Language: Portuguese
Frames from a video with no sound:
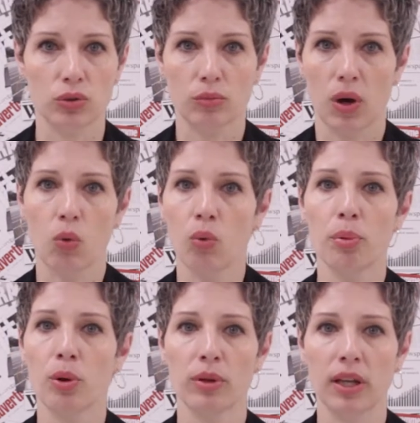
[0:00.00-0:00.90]
um, algum
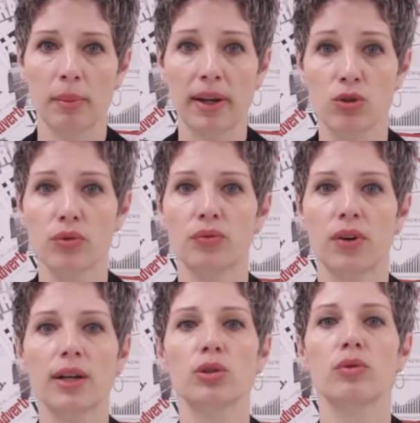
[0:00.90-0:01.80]
problema e de
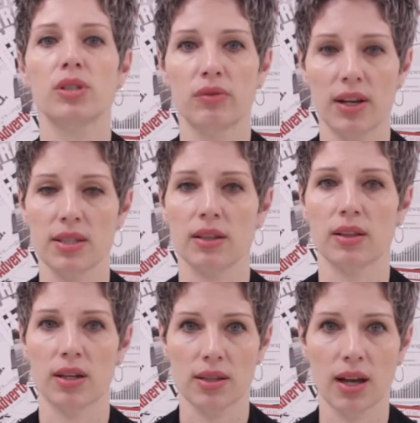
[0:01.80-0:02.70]
fato você vai se
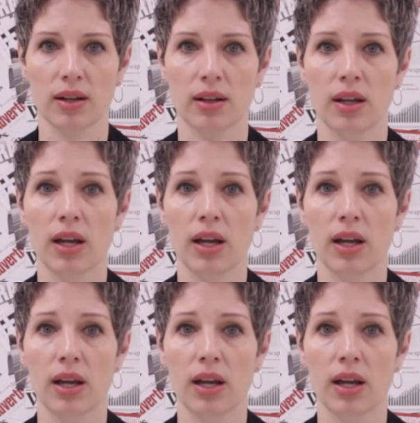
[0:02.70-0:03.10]
atrasar,